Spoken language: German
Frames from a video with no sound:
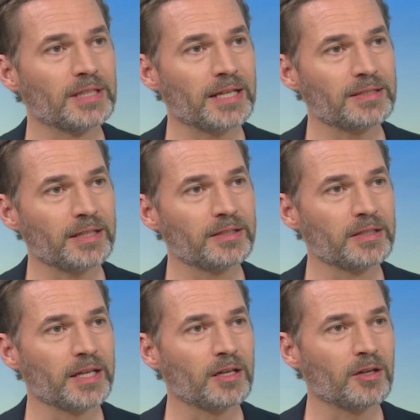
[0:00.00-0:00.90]
Leiterin
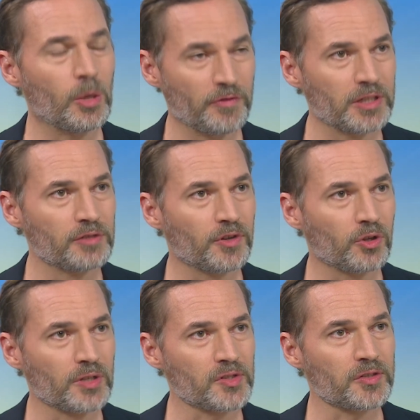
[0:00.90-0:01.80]
der
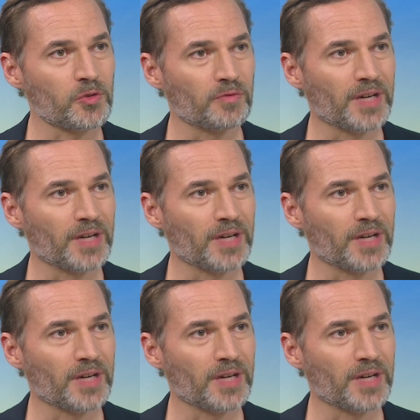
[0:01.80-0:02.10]
Opferhilfeorganisation